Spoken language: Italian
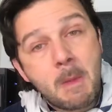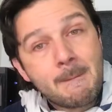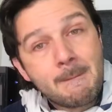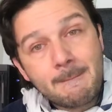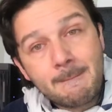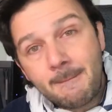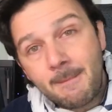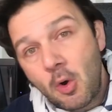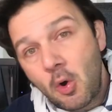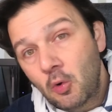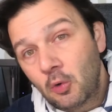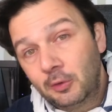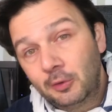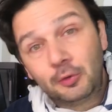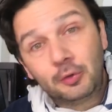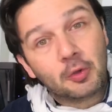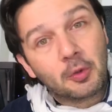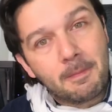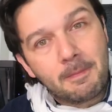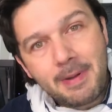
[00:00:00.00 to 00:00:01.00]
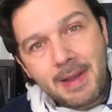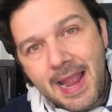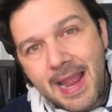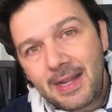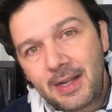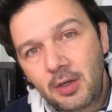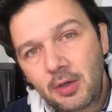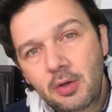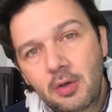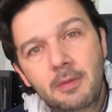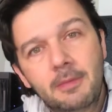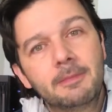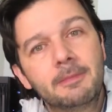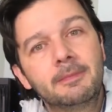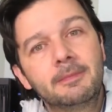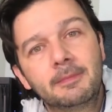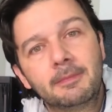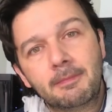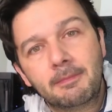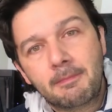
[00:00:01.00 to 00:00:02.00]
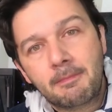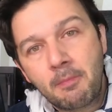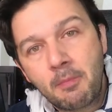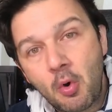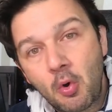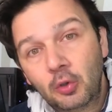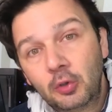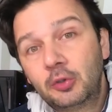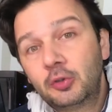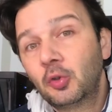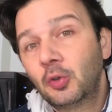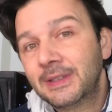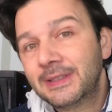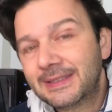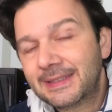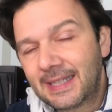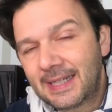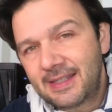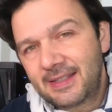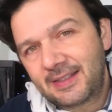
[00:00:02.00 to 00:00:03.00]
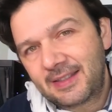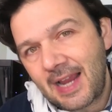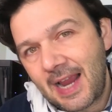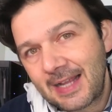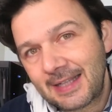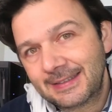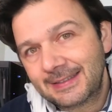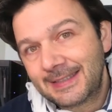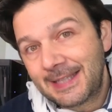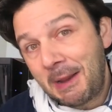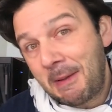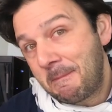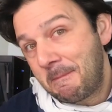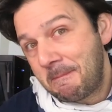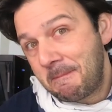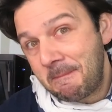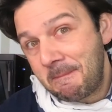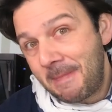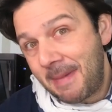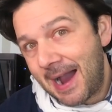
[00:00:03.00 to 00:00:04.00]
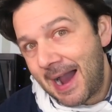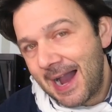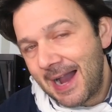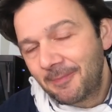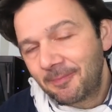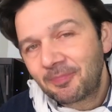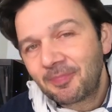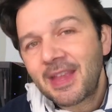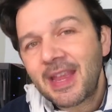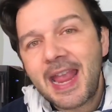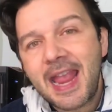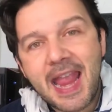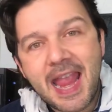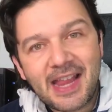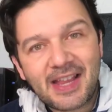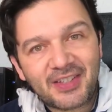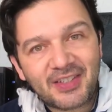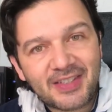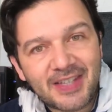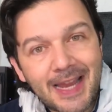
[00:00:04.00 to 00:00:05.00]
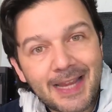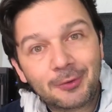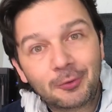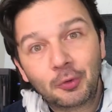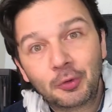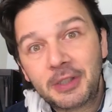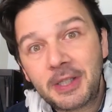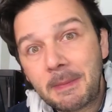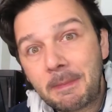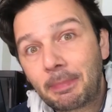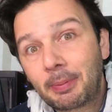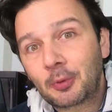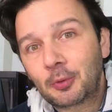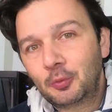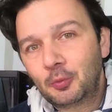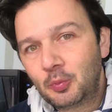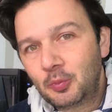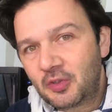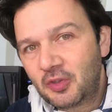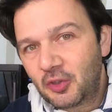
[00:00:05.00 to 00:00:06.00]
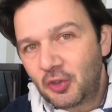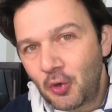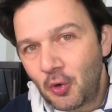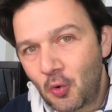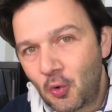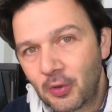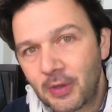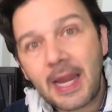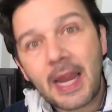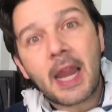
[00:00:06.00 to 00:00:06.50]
molto bello, molto interessante, ma essendo di produzione